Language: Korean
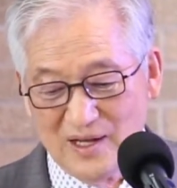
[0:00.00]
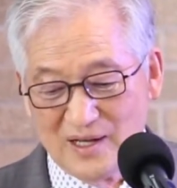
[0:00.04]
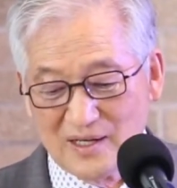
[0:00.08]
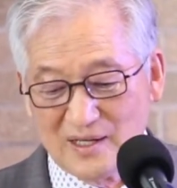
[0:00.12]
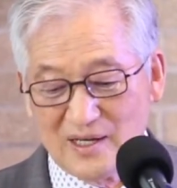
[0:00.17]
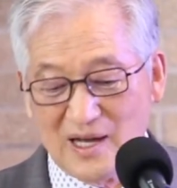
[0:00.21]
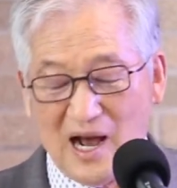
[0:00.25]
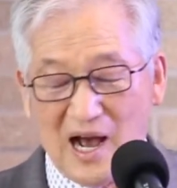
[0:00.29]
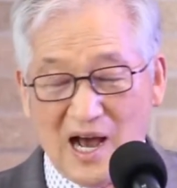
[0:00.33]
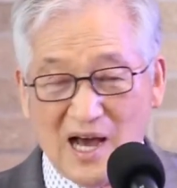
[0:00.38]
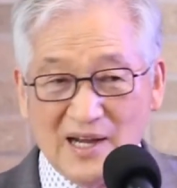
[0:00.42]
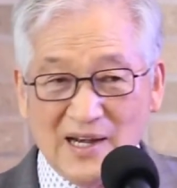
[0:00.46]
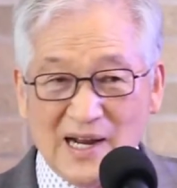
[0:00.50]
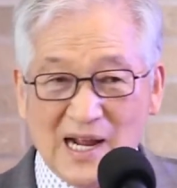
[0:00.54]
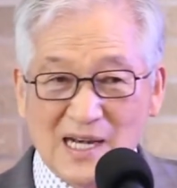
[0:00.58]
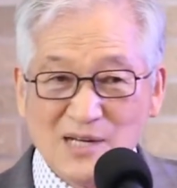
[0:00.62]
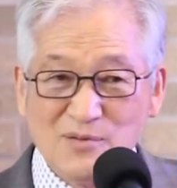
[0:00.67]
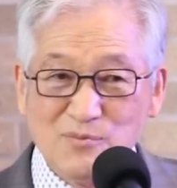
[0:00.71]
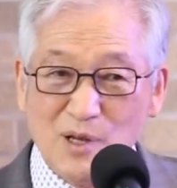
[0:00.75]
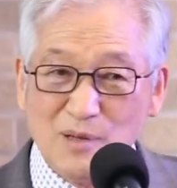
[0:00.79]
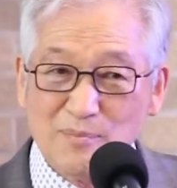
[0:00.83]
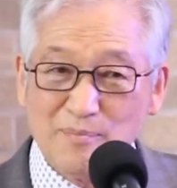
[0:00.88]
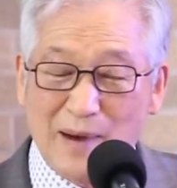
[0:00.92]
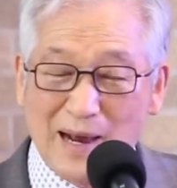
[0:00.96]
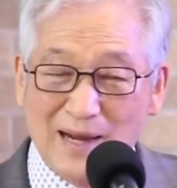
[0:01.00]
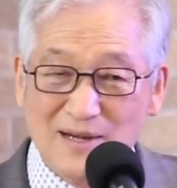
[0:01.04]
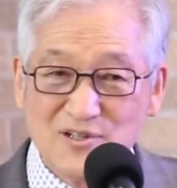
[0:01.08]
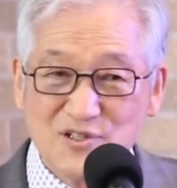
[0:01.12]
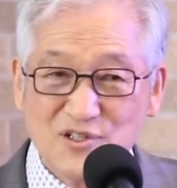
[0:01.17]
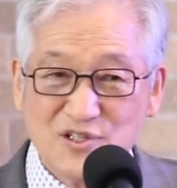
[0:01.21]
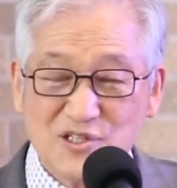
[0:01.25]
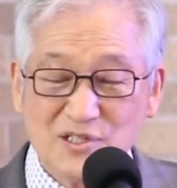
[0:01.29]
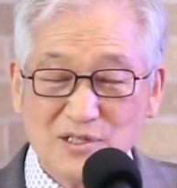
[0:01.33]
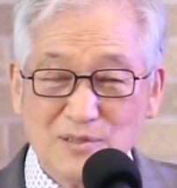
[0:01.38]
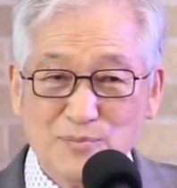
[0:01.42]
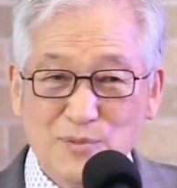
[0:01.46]
그 하나님의
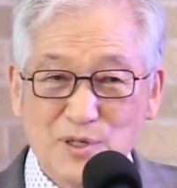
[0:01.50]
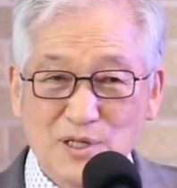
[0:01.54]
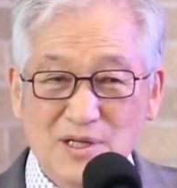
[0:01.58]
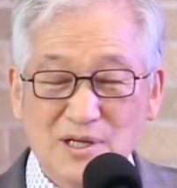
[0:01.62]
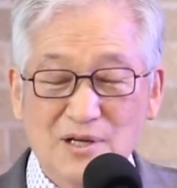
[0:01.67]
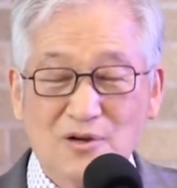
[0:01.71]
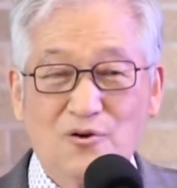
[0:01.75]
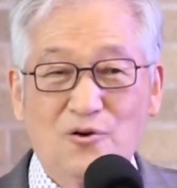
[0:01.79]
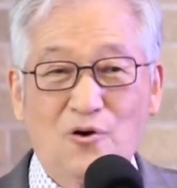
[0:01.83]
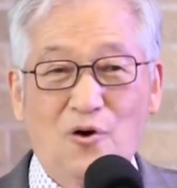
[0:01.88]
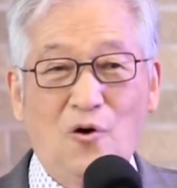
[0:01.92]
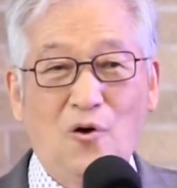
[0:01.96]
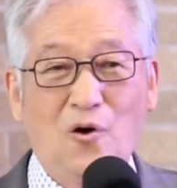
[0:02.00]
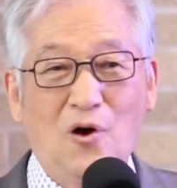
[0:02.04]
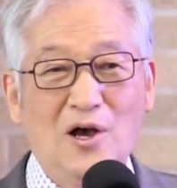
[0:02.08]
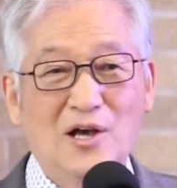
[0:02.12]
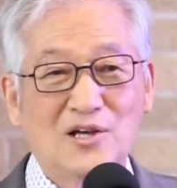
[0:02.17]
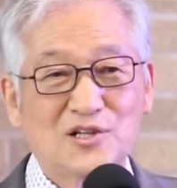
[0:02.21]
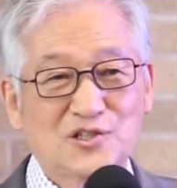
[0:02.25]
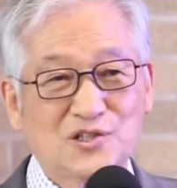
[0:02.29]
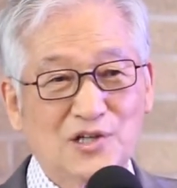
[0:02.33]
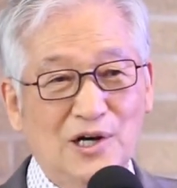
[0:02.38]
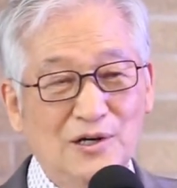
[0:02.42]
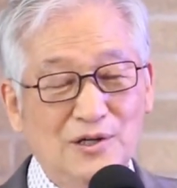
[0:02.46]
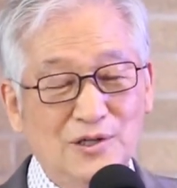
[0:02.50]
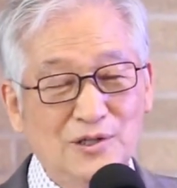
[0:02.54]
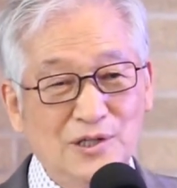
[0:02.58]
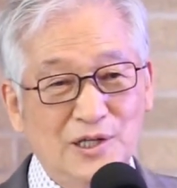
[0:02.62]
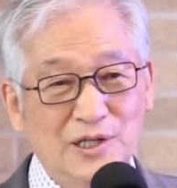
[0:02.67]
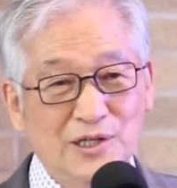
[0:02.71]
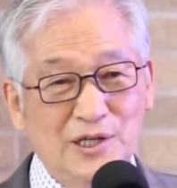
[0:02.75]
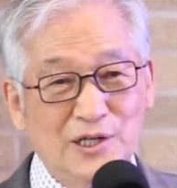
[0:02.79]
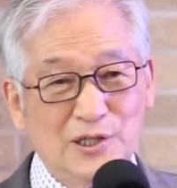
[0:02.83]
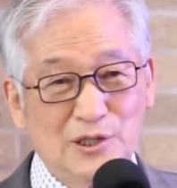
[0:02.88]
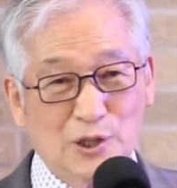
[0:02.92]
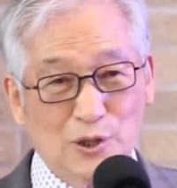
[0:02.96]
말씀이 있고
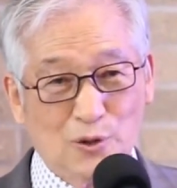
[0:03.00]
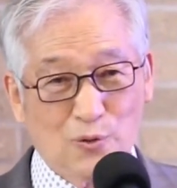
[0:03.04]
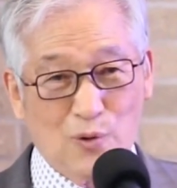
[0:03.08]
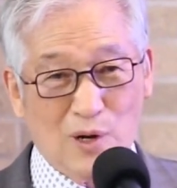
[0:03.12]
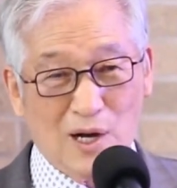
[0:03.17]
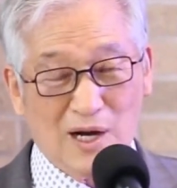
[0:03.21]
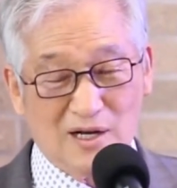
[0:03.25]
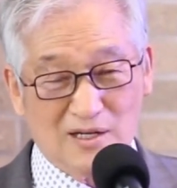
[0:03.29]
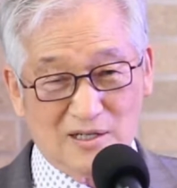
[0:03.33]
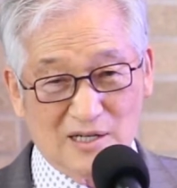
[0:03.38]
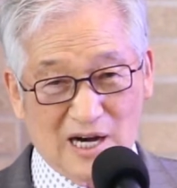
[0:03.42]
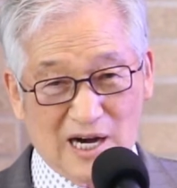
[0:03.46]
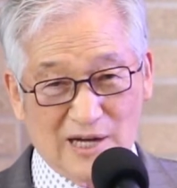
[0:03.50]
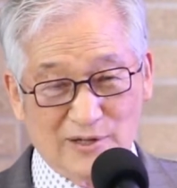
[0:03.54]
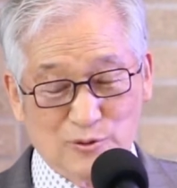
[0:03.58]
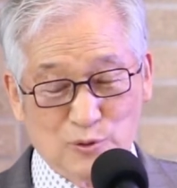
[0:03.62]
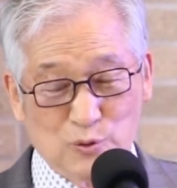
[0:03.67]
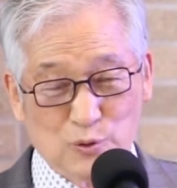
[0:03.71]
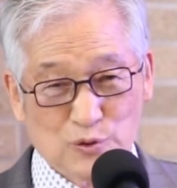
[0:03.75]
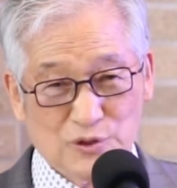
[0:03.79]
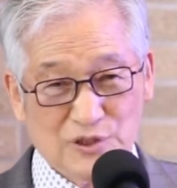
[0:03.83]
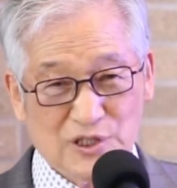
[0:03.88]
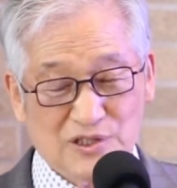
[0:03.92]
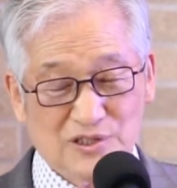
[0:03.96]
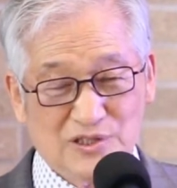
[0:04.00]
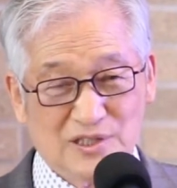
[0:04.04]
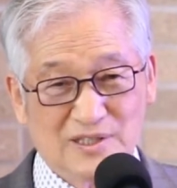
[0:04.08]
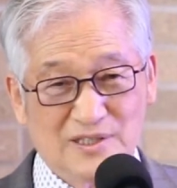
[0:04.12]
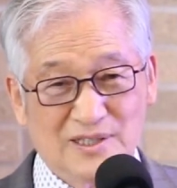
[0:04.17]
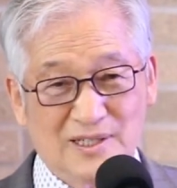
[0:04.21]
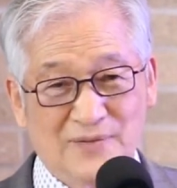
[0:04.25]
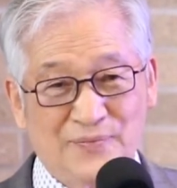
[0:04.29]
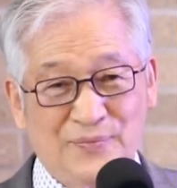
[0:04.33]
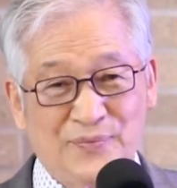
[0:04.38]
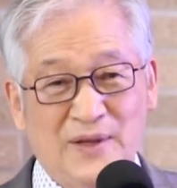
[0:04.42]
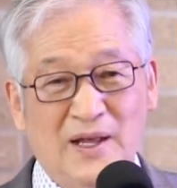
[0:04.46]
성령이 들어와 거하는
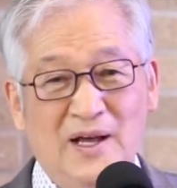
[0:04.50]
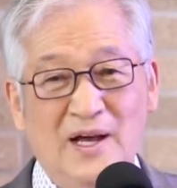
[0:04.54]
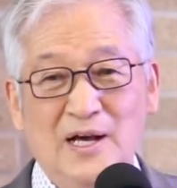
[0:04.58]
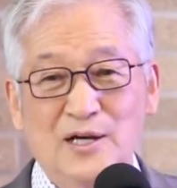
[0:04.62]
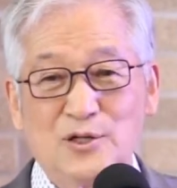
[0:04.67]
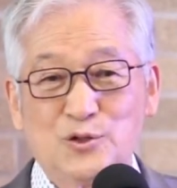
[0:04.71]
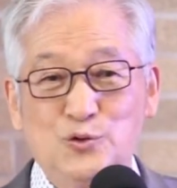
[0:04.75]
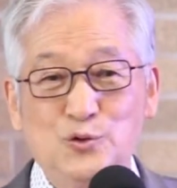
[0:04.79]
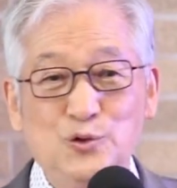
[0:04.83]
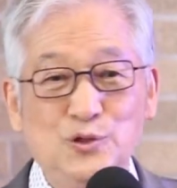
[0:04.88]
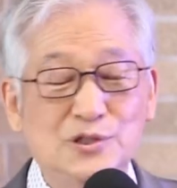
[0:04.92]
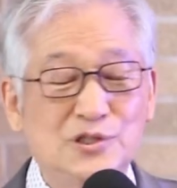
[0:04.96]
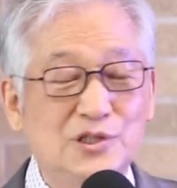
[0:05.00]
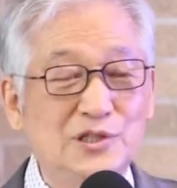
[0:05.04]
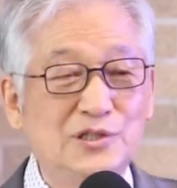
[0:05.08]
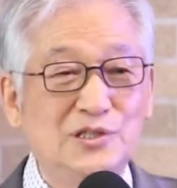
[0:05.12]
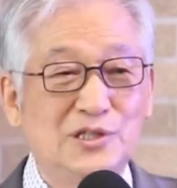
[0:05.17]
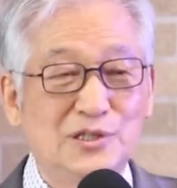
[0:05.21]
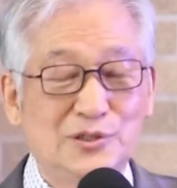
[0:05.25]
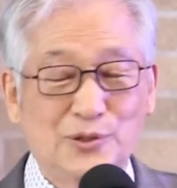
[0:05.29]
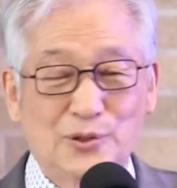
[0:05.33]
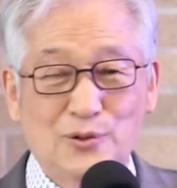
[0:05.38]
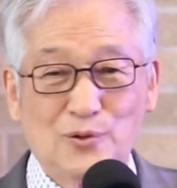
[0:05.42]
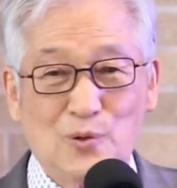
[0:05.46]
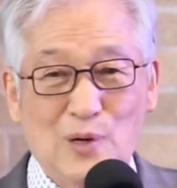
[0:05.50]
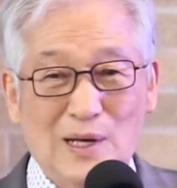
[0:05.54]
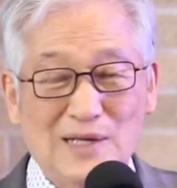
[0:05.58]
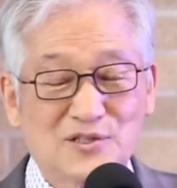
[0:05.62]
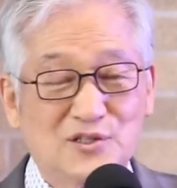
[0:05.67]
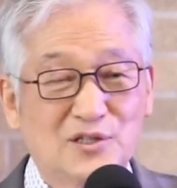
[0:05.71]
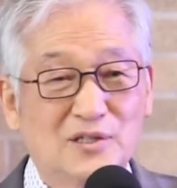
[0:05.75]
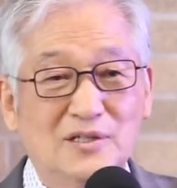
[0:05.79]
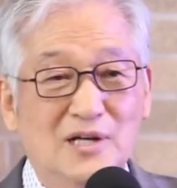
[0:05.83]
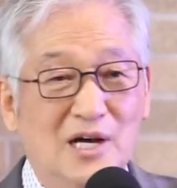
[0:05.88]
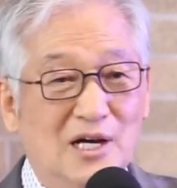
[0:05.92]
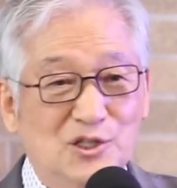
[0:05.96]
곳에서는 귀신이
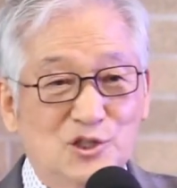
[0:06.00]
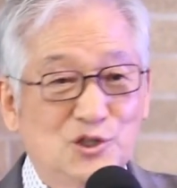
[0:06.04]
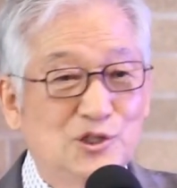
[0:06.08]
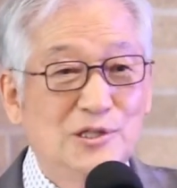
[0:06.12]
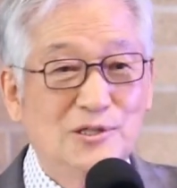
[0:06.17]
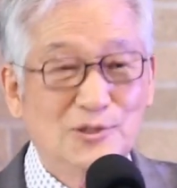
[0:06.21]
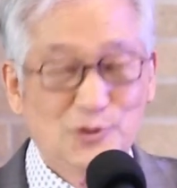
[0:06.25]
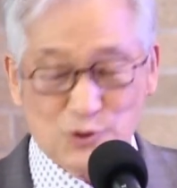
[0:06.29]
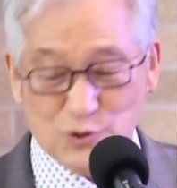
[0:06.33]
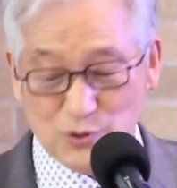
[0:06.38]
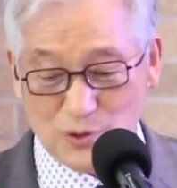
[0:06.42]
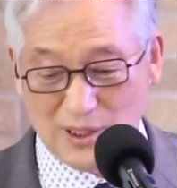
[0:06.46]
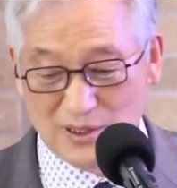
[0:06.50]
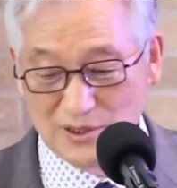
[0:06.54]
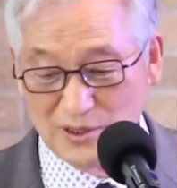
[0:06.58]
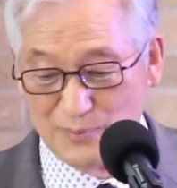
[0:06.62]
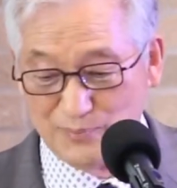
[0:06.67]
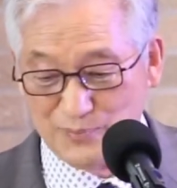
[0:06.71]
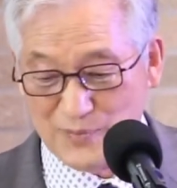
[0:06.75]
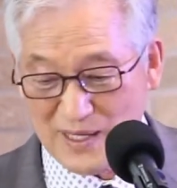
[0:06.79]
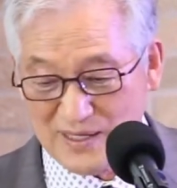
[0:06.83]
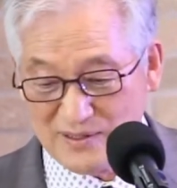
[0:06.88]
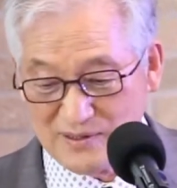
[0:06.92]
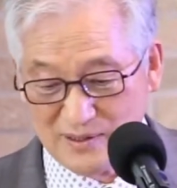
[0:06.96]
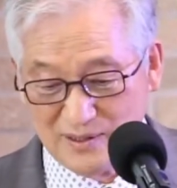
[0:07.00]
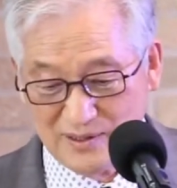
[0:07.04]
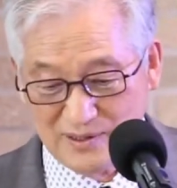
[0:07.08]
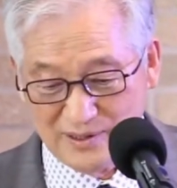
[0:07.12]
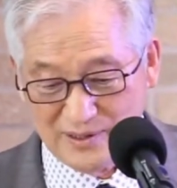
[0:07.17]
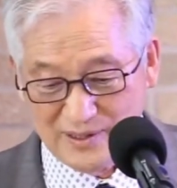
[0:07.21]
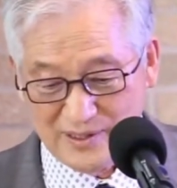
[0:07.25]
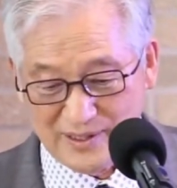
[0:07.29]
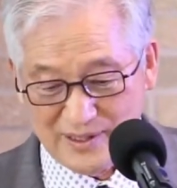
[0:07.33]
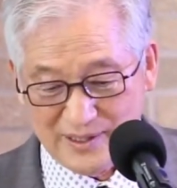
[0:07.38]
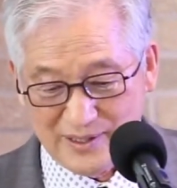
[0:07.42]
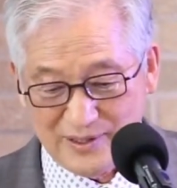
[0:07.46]
들어와서 실수가 없다는
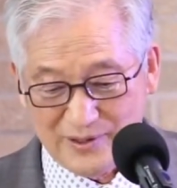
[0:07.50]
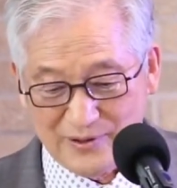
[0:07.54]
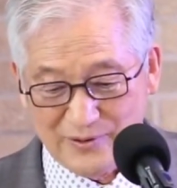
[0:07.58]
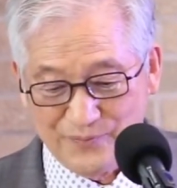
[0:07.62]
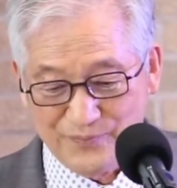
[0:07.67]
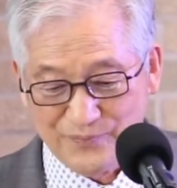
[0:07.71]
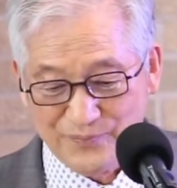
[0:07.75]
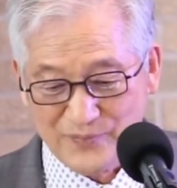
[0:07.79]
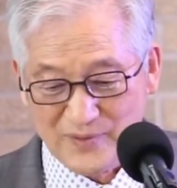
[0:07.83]
거예요.